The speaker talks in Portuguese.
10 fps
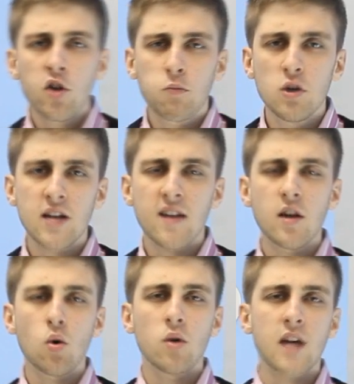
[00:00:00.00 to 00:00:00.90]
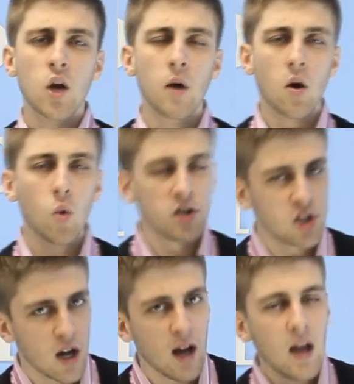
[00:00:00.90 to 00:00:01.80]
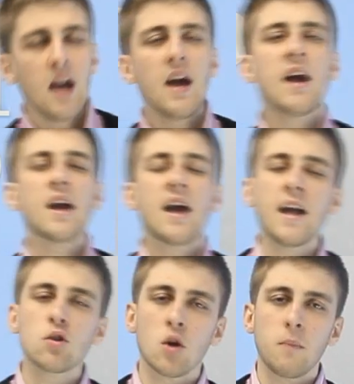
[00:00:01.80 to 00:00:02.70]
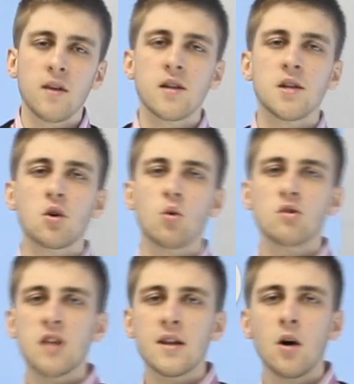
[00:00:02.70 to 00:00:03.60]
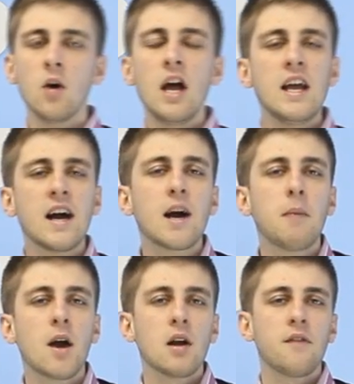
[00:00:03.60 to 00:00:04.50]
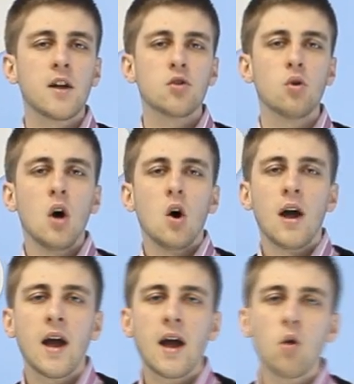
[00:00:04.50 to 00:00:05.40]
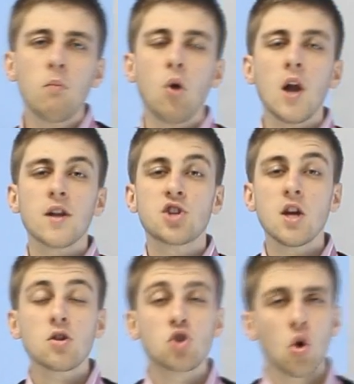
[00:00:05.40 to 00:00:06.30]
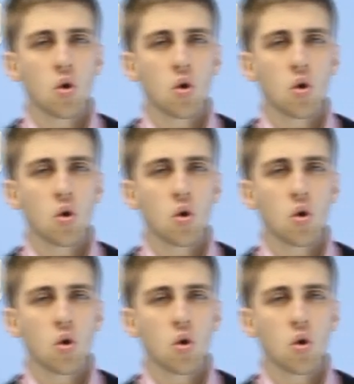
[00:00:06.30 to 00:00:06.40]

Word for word: Os policiais encontraram uma quantia em entorpecente com o cidadão e acabaram lavrando eh, um boletim de